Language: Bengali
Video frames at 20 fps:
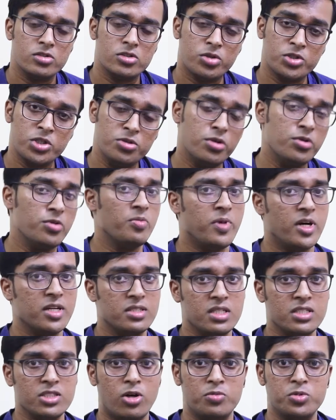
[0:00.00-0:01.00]
যদি ধরুন
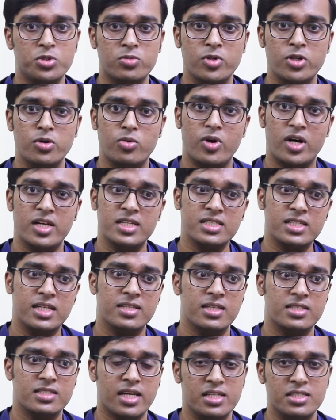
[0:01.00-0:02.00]
বাচ্চা সবসময় ওআরএস
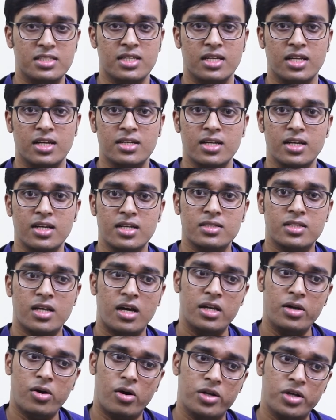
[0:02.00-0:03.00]
খেতে চাইছে না
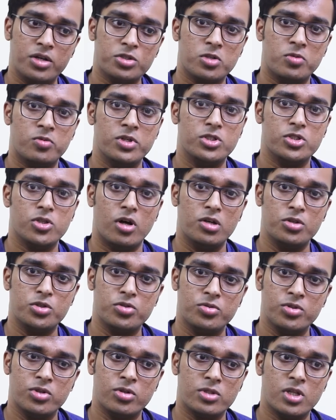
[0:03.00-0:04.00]
তাহলে অনেক সময় জল
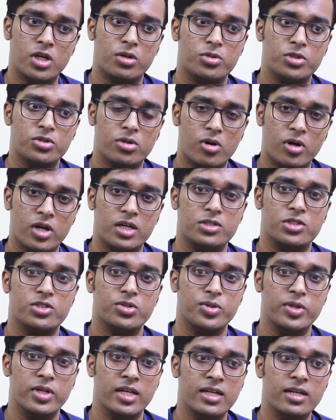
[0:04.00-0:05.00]
শূন্যতা রোধ করার
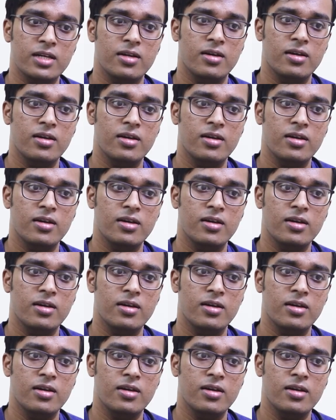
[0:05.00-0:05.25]
জন্যে